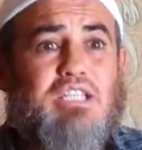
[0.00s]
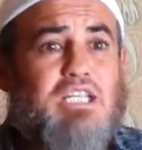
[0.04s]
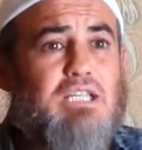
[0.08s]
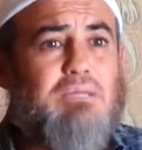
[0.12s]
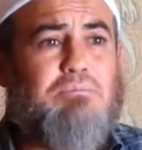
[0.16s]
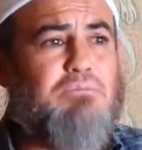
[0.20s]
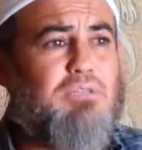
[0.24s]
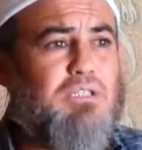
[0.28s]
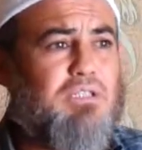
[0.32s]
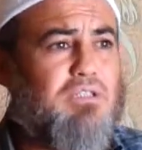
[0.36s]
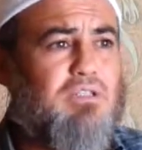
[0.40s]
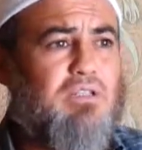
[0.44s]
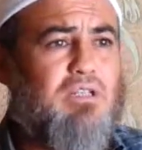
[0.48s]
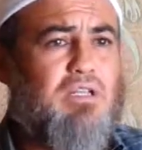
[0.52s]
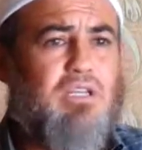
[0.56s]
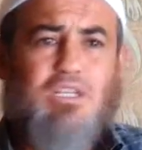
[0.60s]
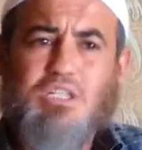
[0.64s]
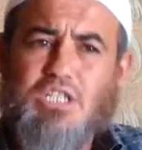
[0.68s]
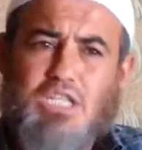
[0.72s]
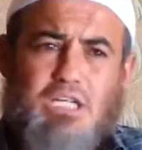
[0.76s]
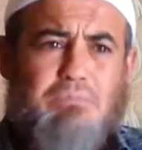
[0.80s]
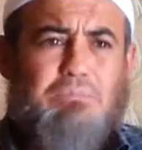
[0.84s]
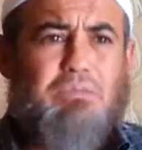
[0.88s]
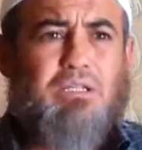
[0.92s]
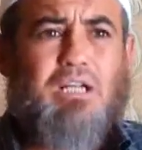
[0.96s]
yaratan
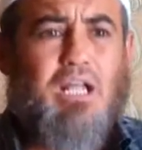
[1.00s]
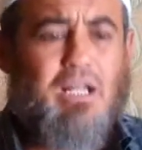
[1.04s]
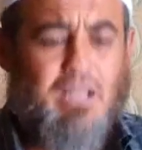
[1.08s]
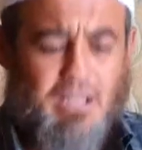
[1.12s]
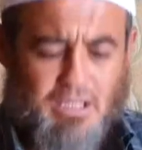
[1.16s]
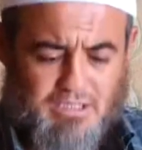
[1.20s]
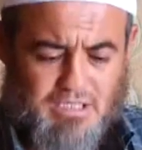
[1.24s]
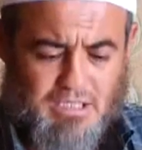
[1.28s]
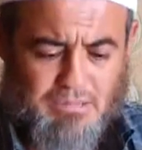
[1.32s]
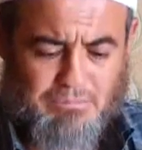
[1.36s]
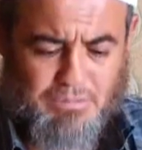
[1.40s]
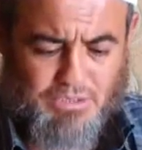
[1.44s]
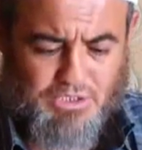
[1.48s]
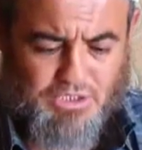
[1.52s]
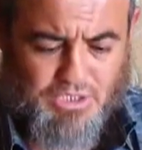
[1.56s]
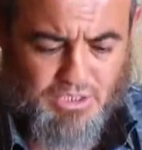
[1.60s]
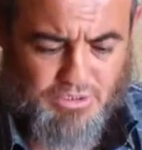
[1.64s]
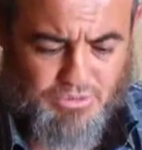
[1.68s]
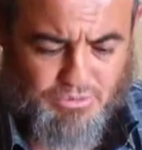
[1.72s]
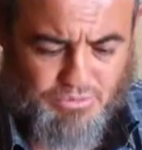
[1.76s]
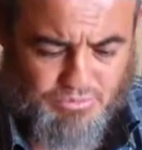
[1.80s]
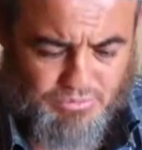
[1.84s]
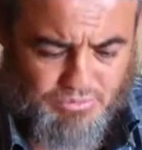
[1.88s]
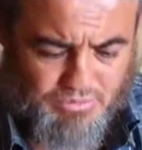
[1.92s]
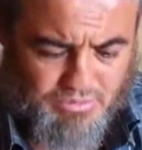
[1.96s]
kimdir? Kimdir
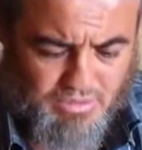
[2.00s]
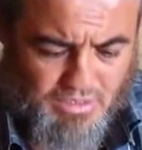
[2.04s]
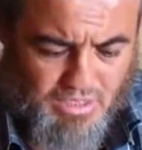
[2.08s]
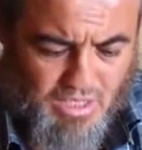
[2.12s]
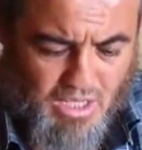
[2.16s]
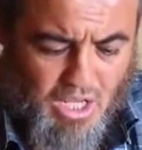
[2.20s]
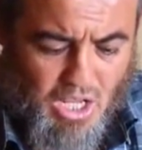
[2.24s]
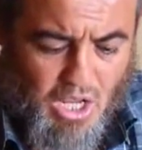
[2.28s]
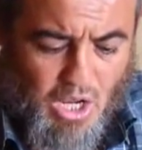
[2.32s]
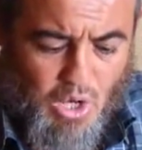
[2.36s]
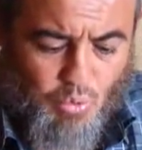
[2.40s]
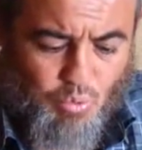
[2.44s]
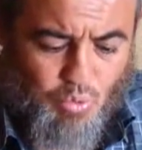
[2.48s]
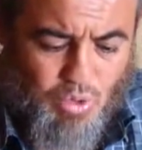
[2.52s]
Allah'tan başka diyor.